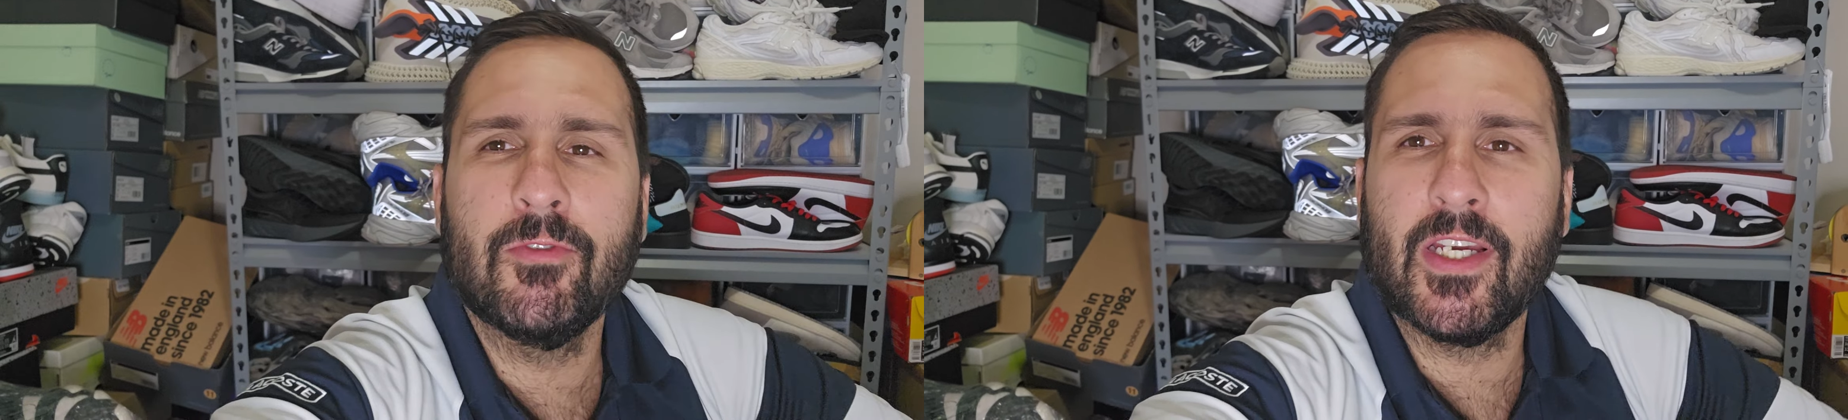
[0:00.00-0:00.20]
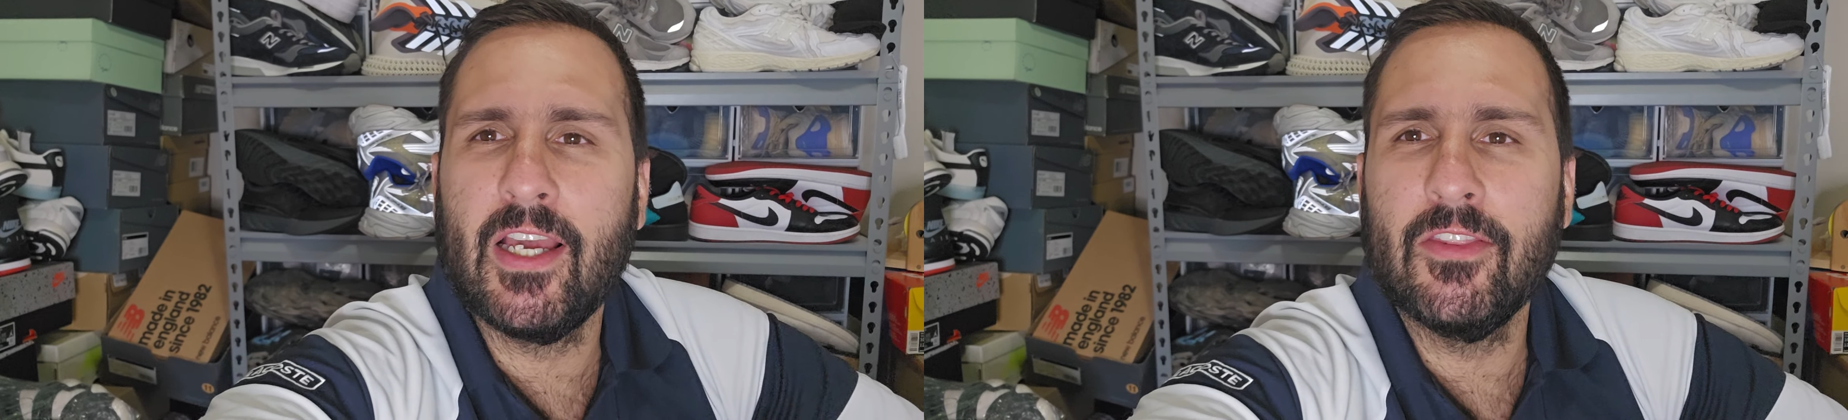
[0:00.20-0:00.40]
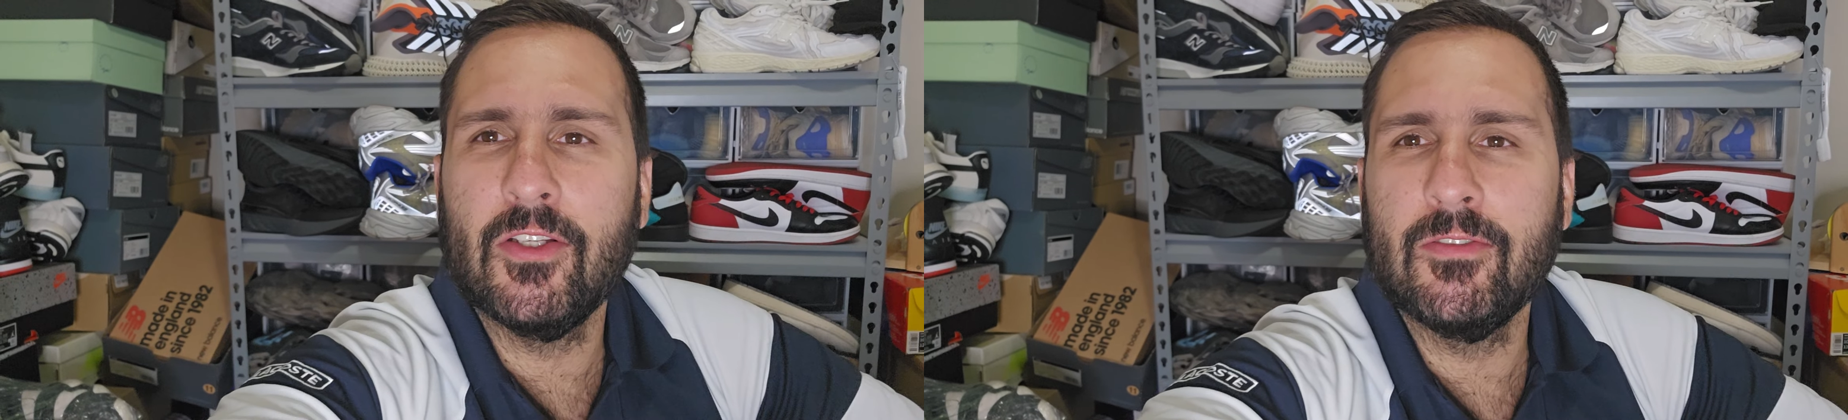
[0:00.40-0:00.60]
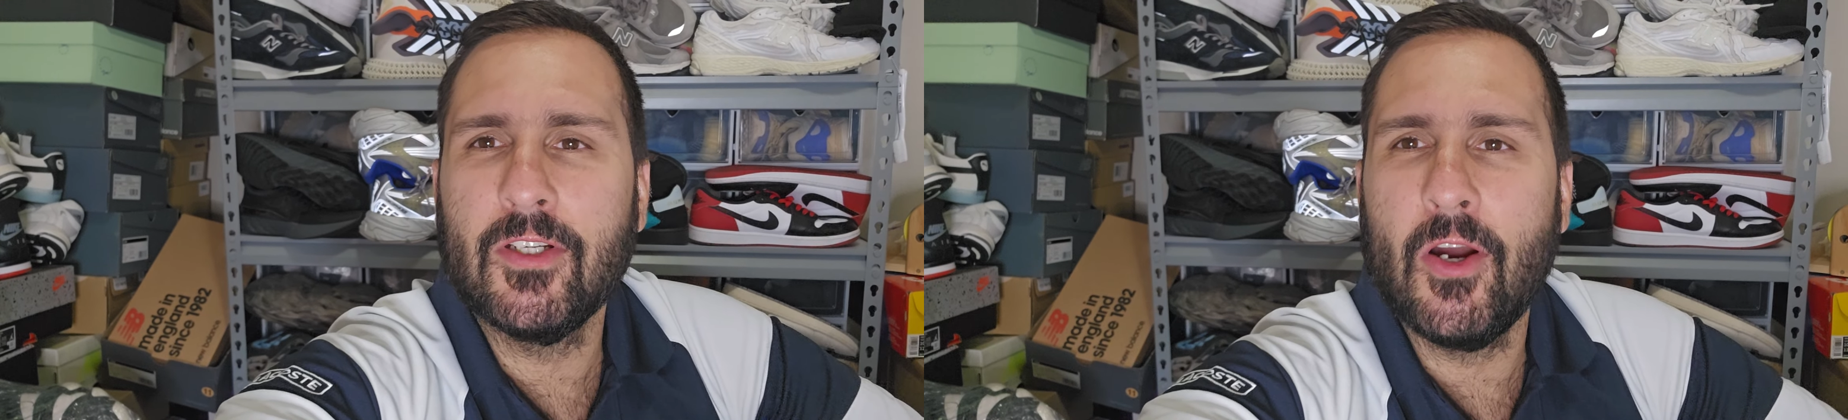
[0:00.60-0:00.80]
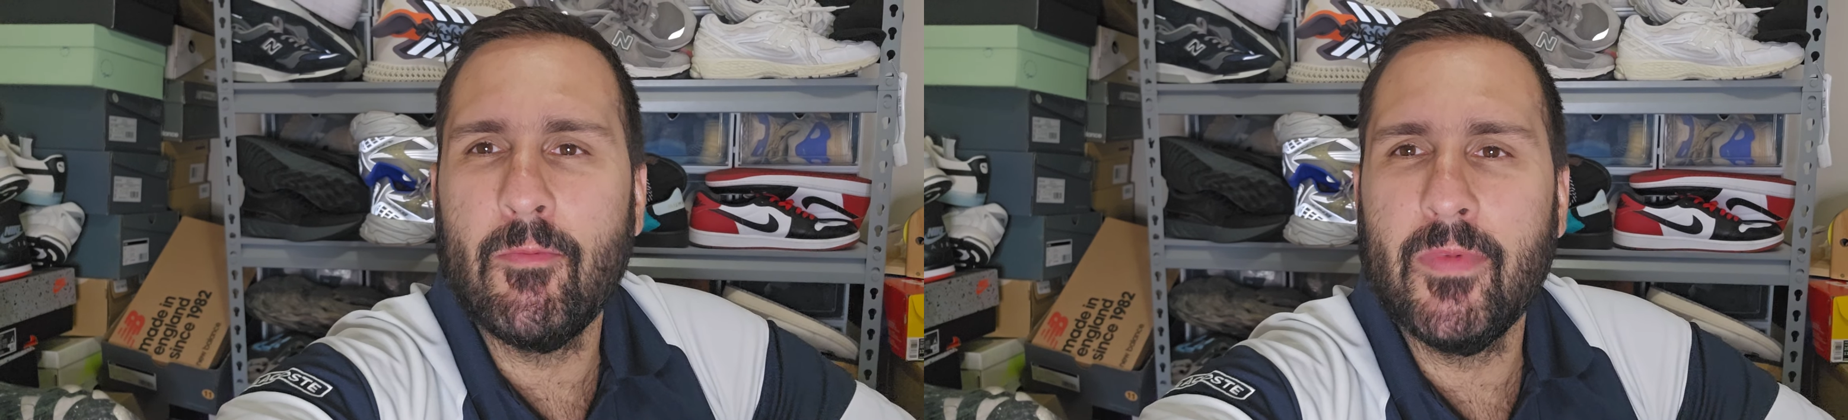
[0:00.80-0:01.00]
Random
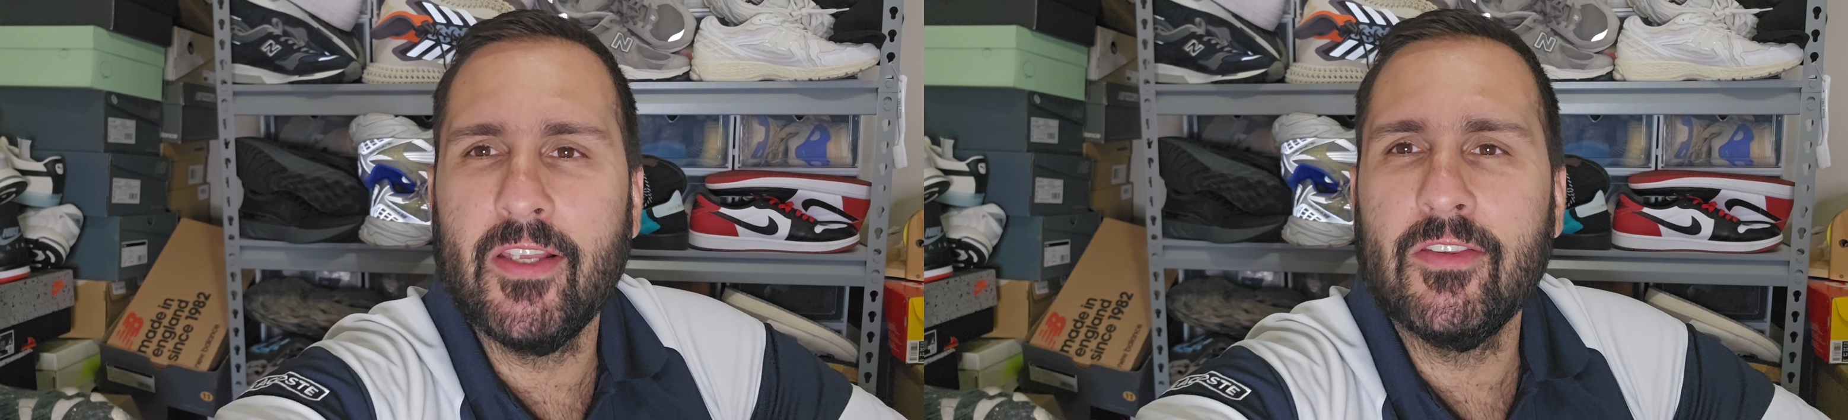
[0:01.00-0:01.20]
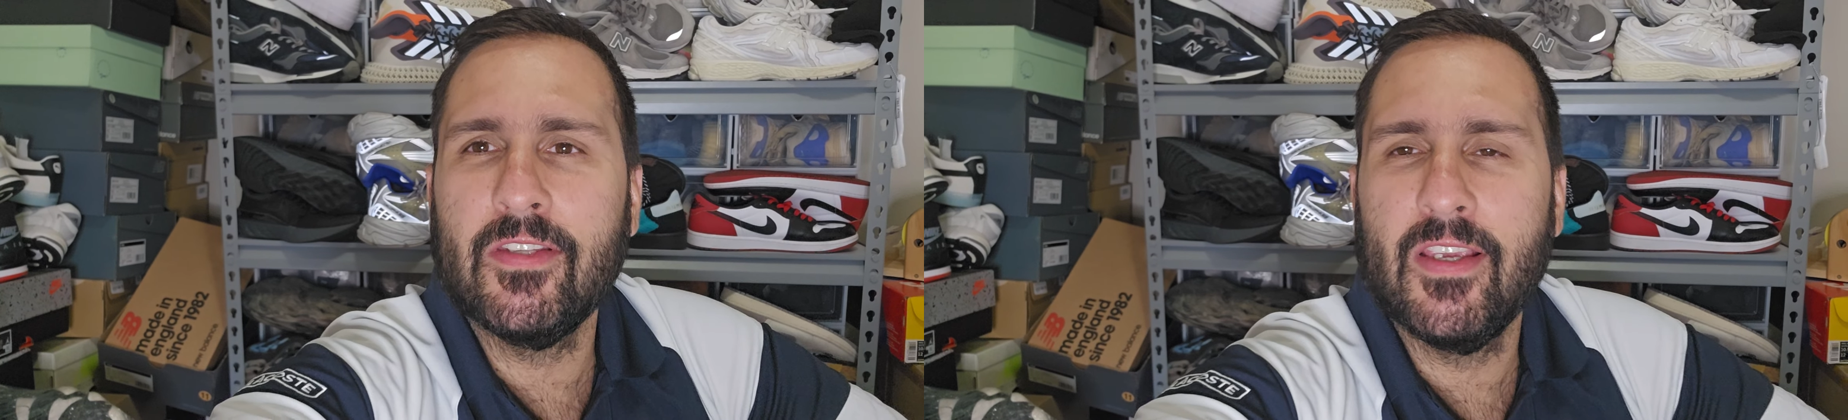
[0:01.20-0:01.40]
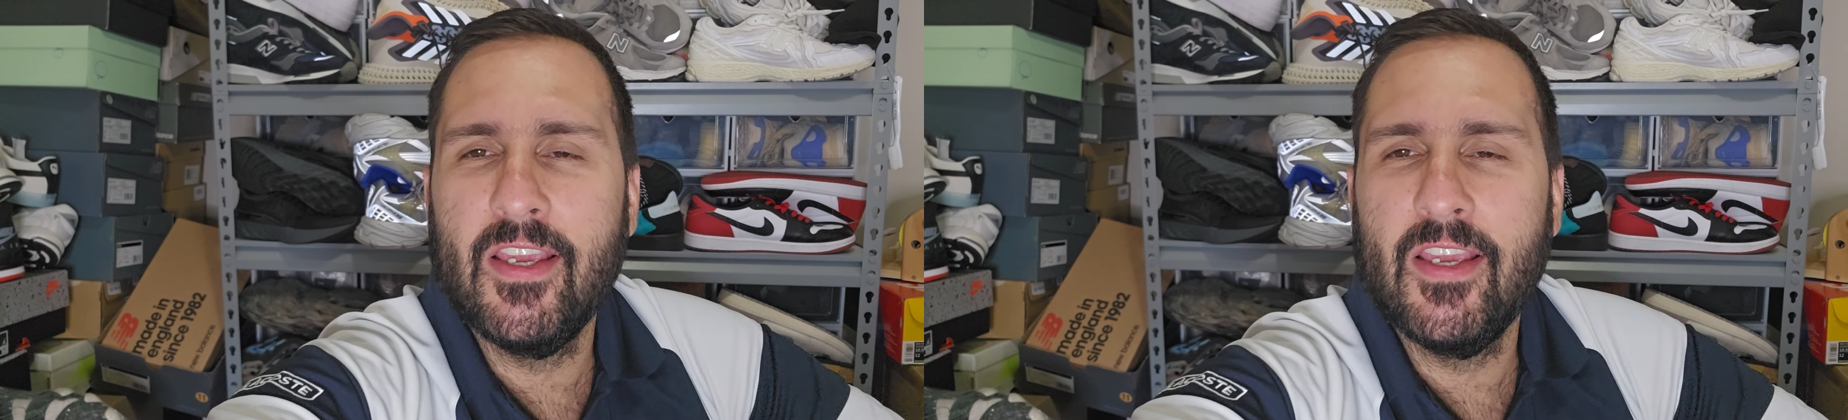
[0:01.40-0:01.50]
Comment.